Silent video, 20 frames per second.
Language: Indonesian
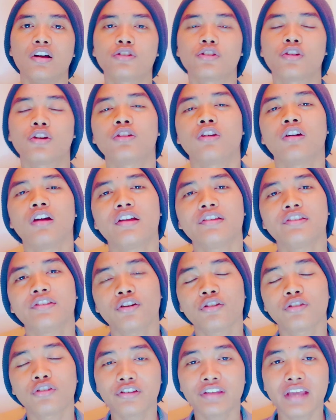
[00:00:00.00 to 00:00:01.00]
Contohnya
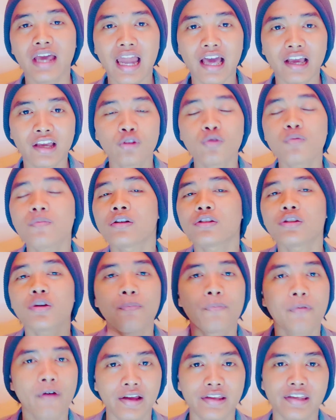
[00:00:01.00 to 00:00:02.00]
contohnya lagi itu masih
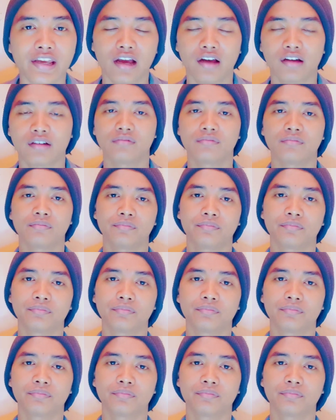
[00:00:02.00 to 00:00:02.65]
banyak